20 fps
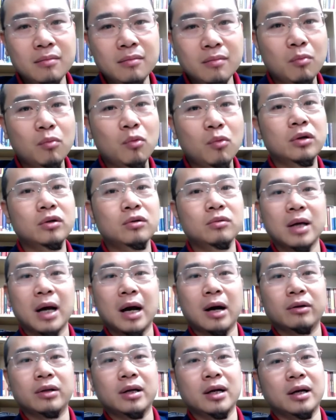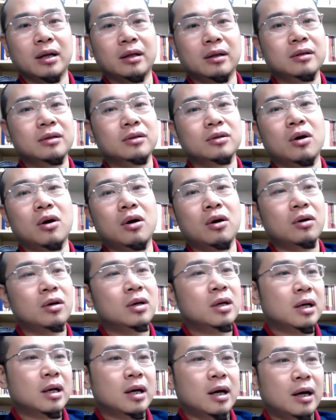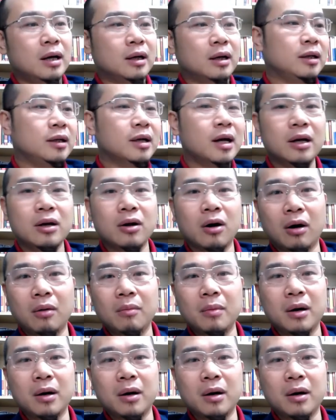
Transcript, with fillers: mong muốn chúng ta có thể là tự do uh, đi đây đó mà